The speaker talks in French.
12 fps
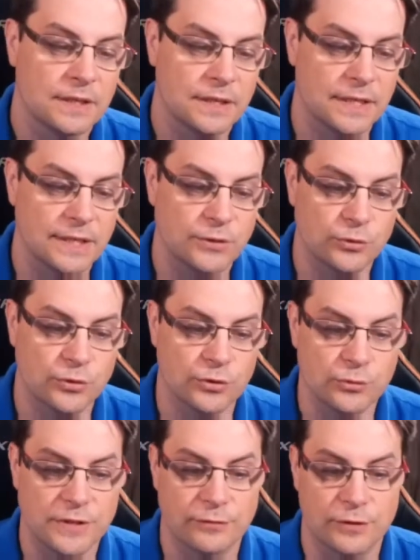Et dedans,
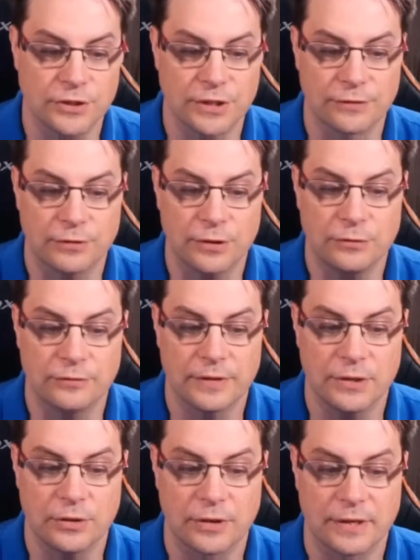nous avons à chaque fois une
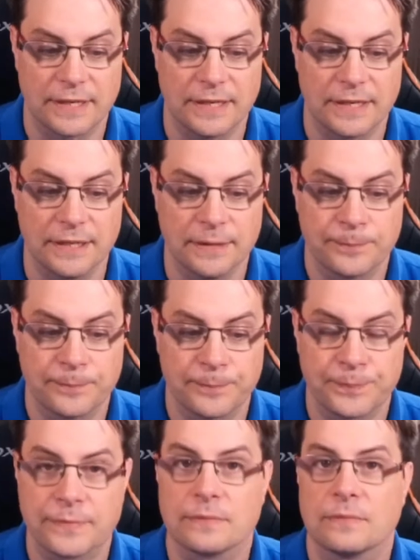valeur clé,
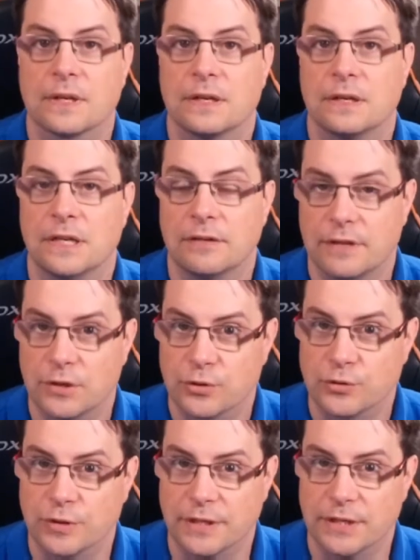la valeur
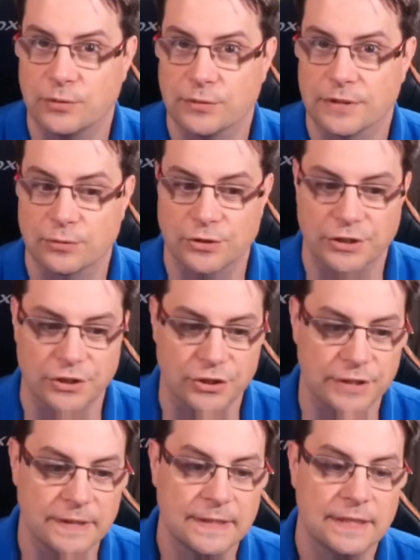sur laquelle nous allons
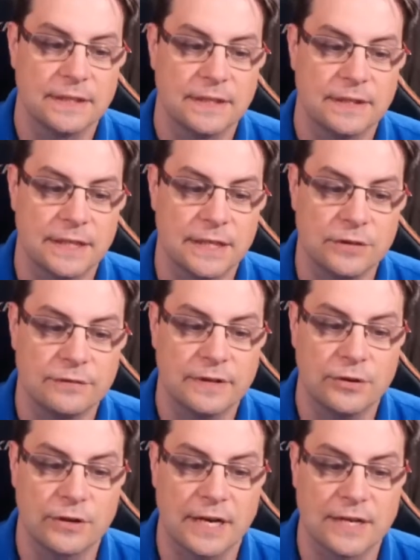chercher, et une
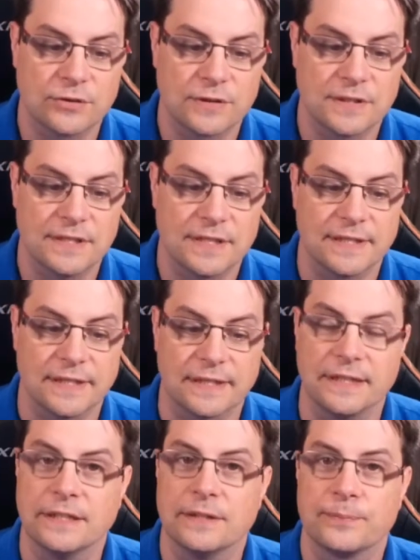valeur associée à cette
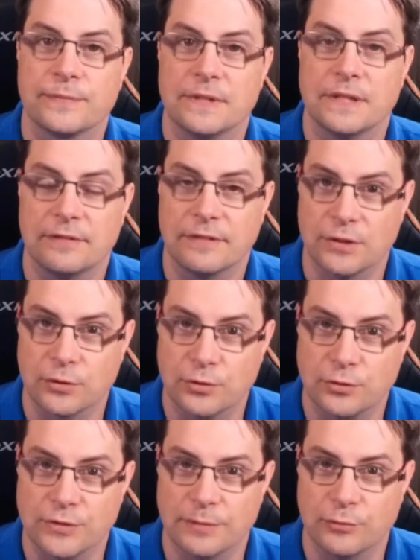clé, la valeur que
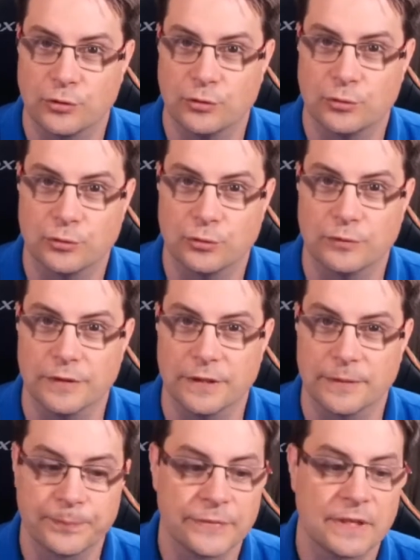nous aimerions retrouver.
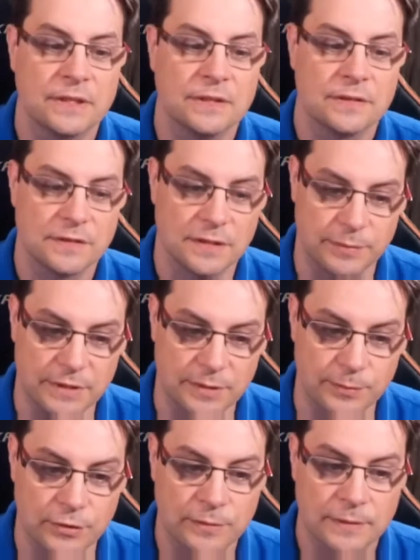
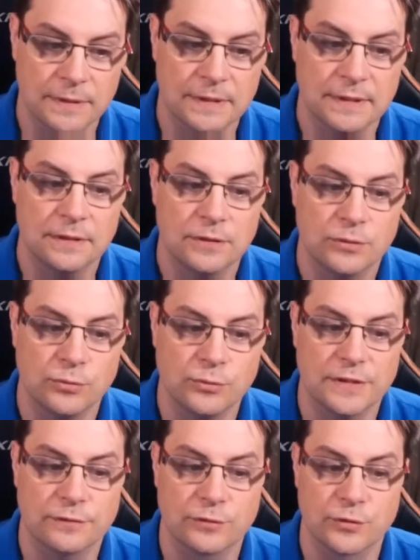Typiquement, nous
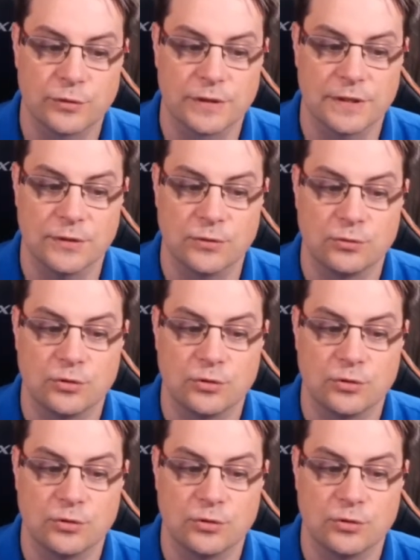avons stocké sous